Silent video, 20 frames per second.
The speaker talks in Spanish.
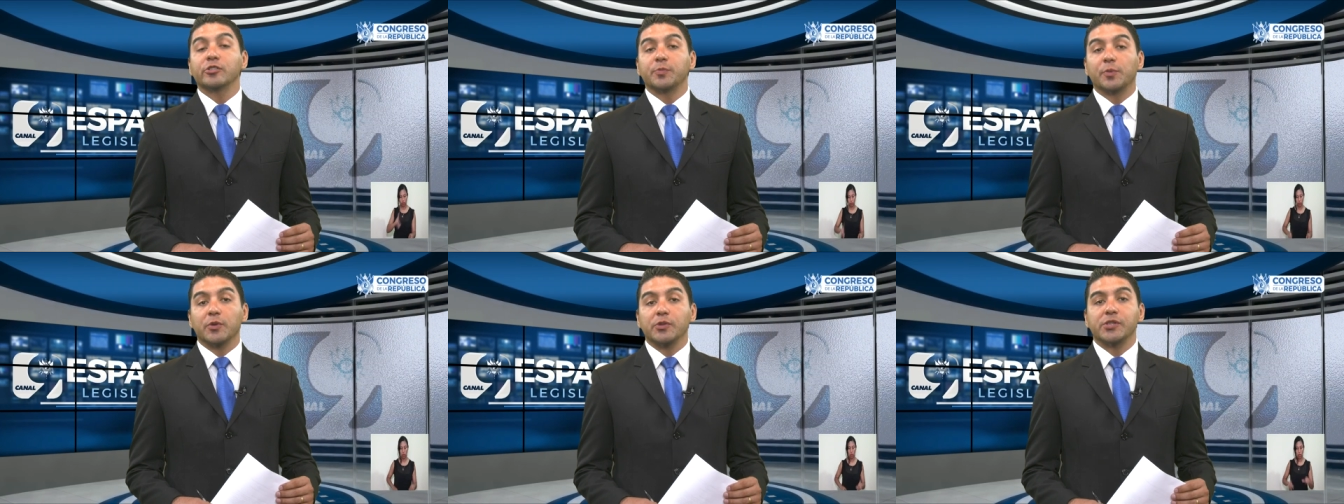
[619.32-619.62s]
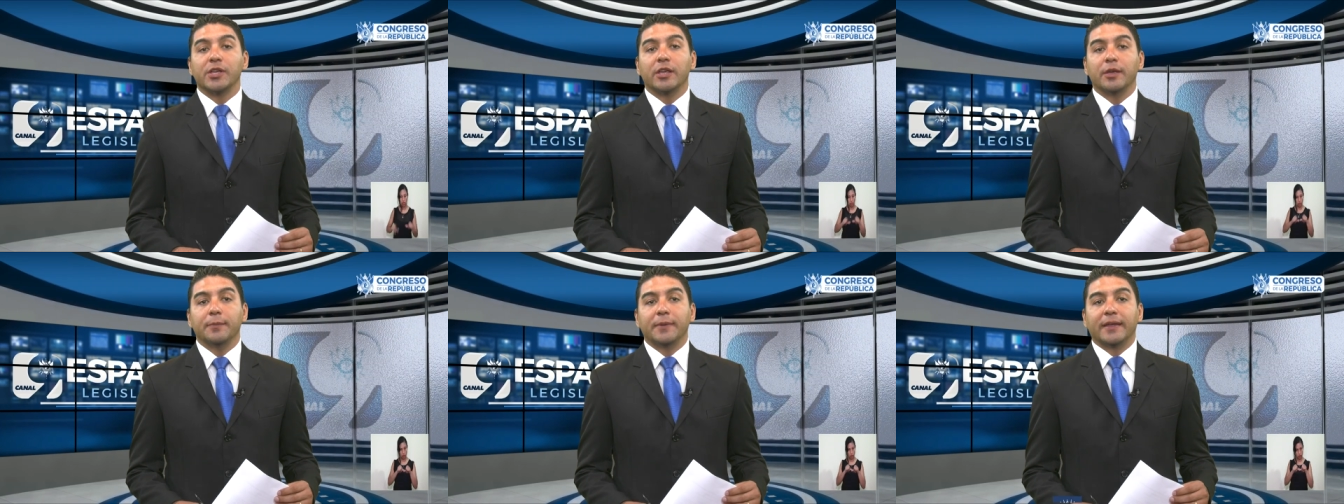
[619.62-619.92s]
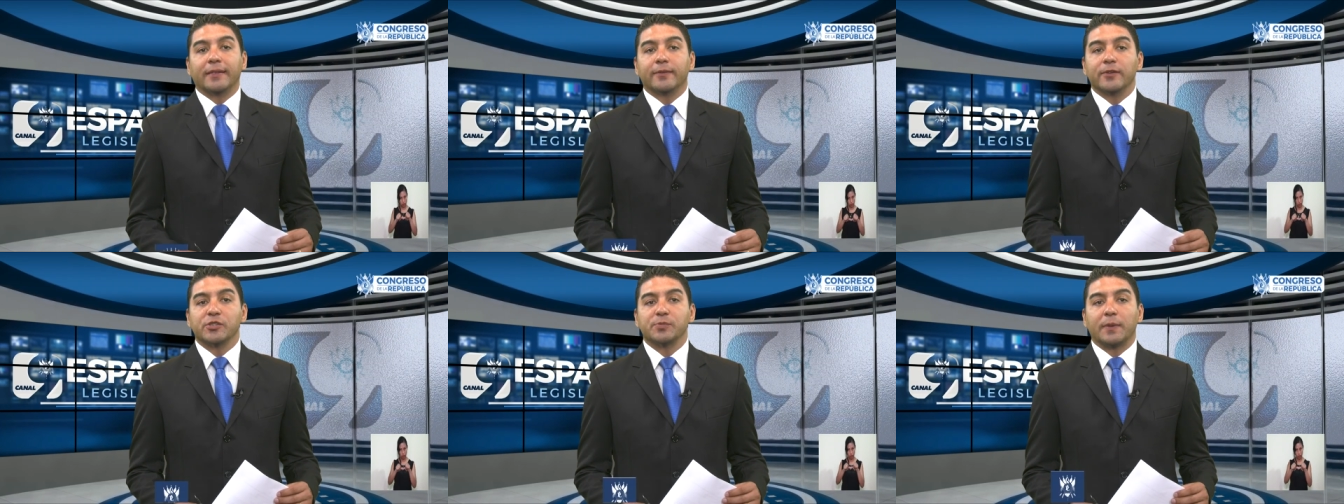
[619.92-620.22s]

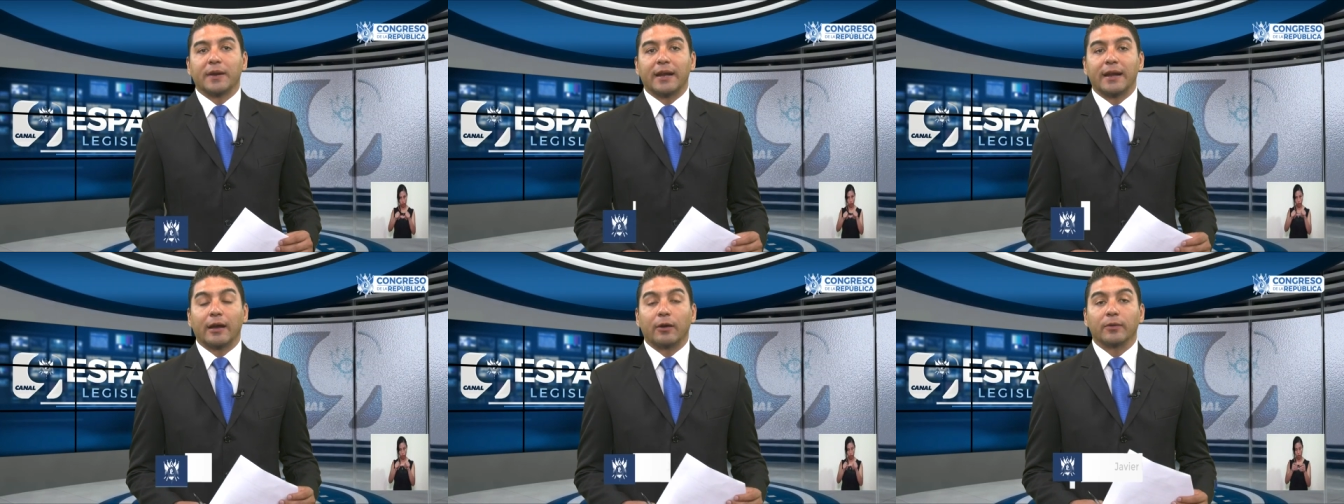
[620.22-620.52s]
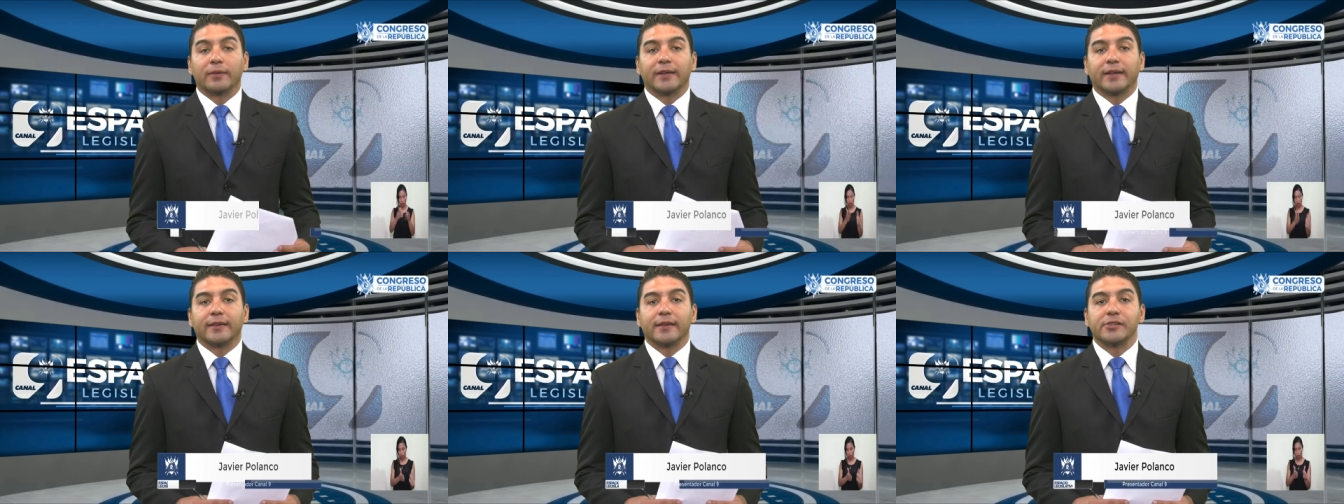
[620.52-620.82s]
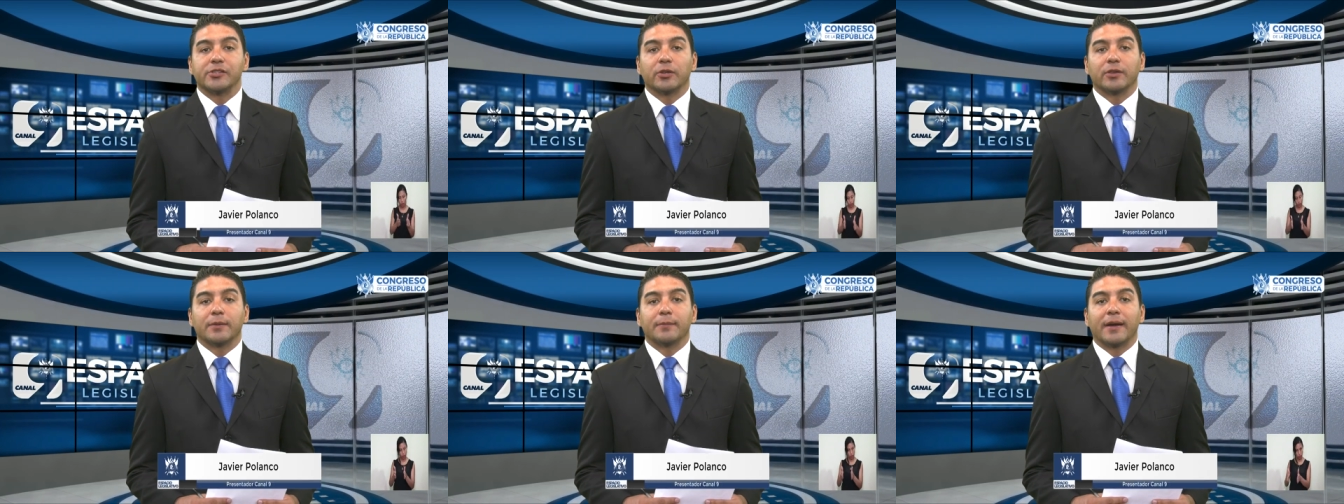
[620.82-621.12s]
procedimientos para la
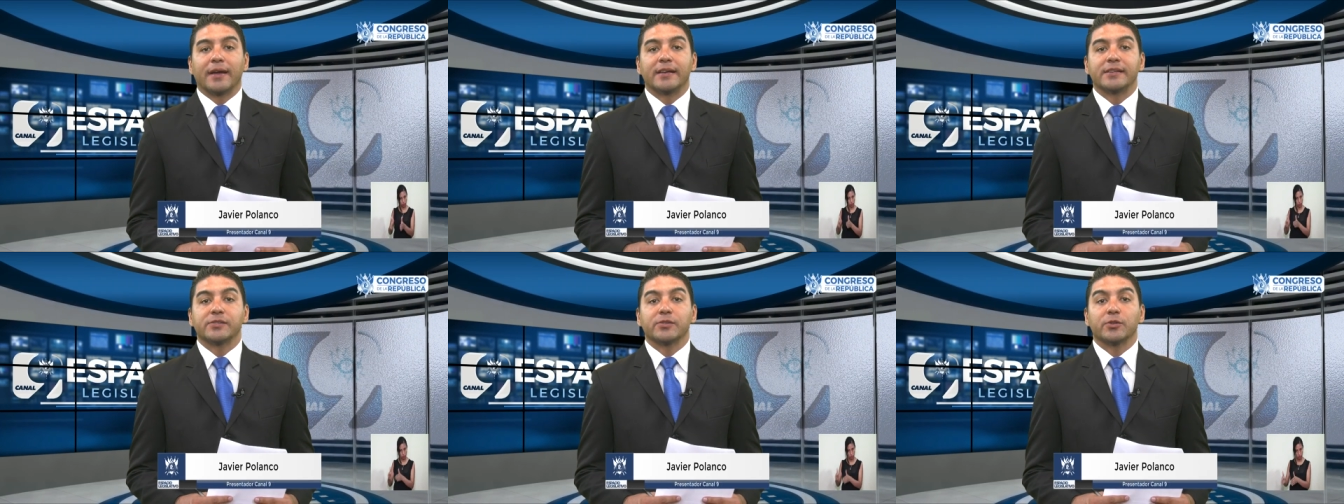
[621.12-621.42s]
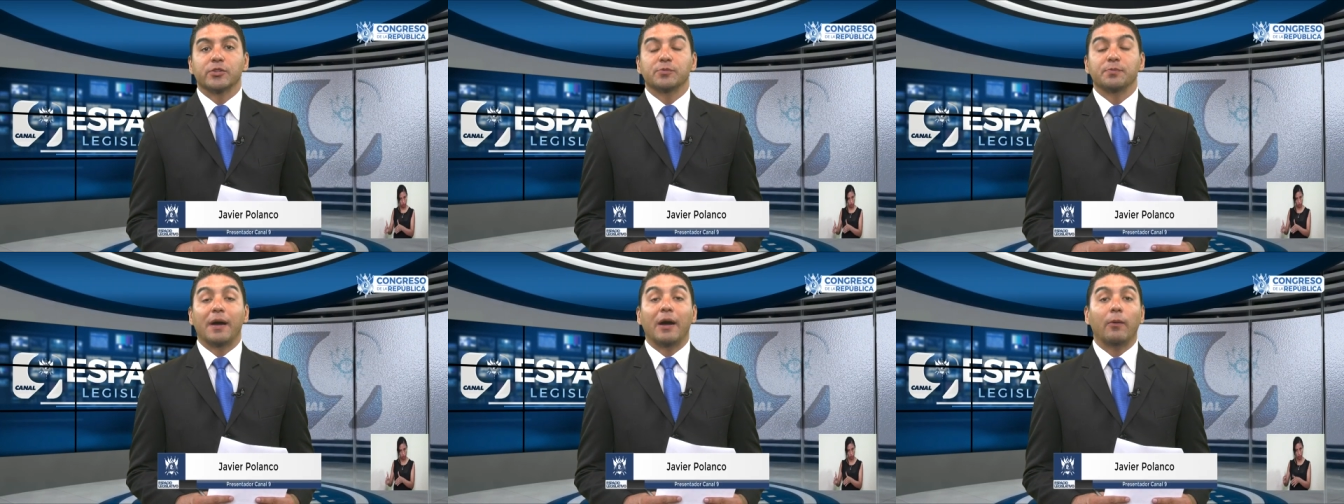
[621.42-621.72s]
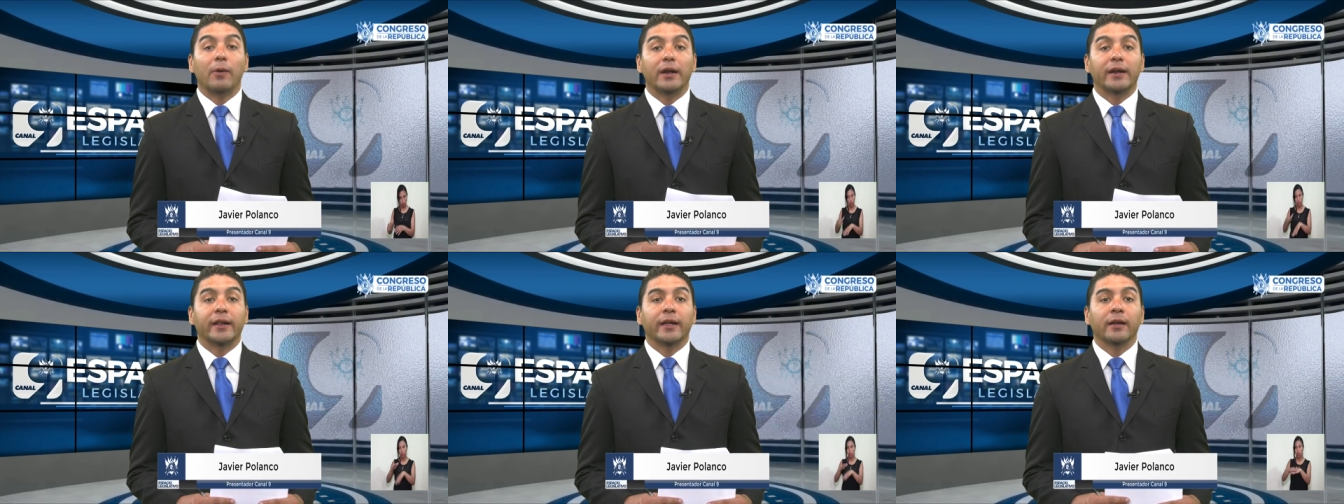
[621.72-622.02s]
contratación de maestros
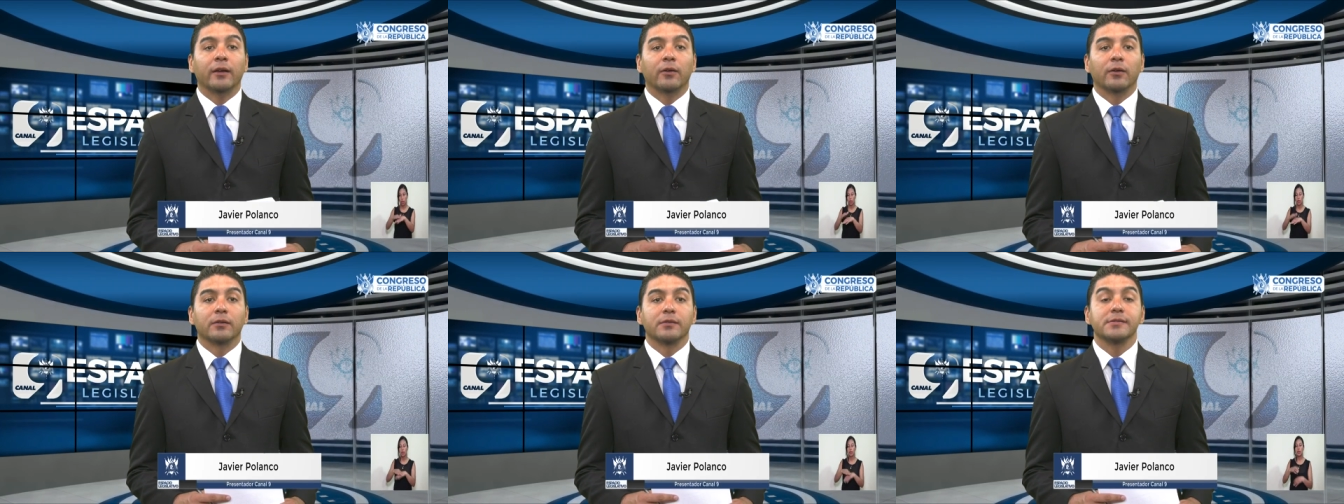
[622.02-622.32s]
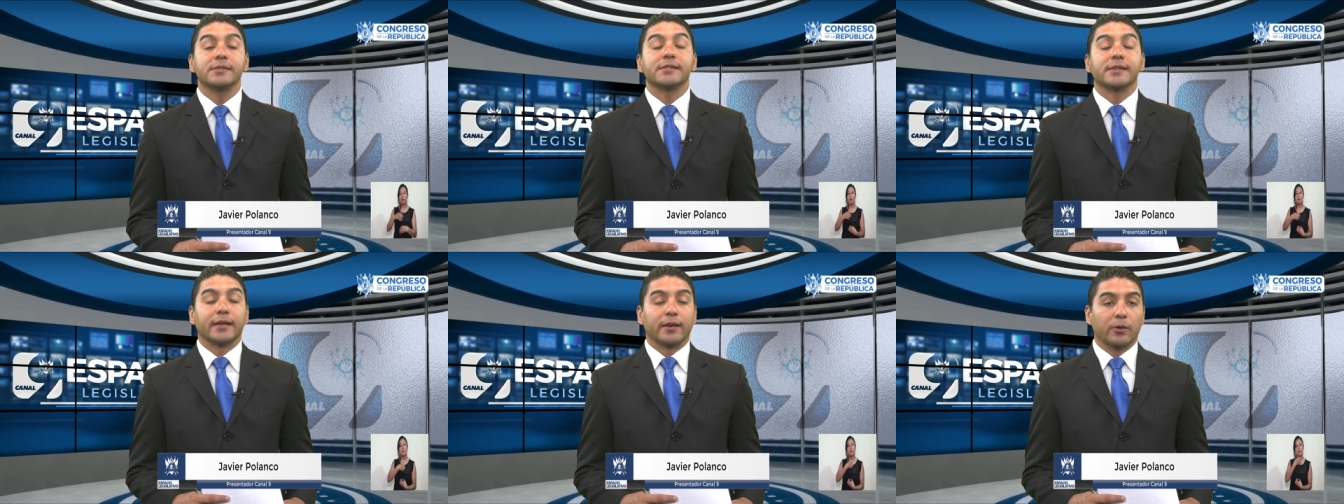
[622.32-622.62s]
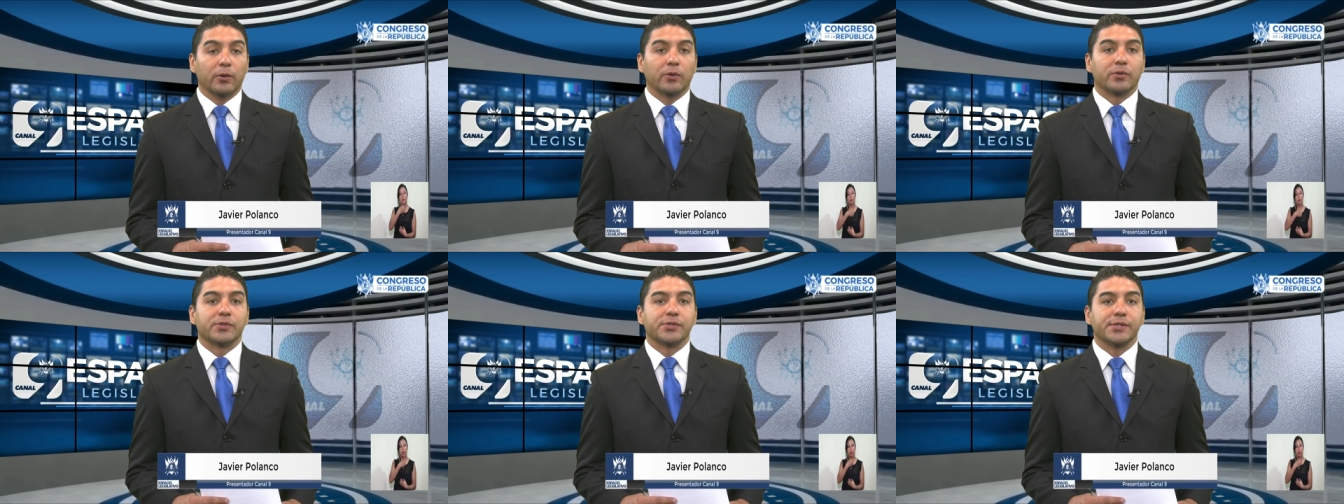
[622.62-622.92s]
bajo el renglón 011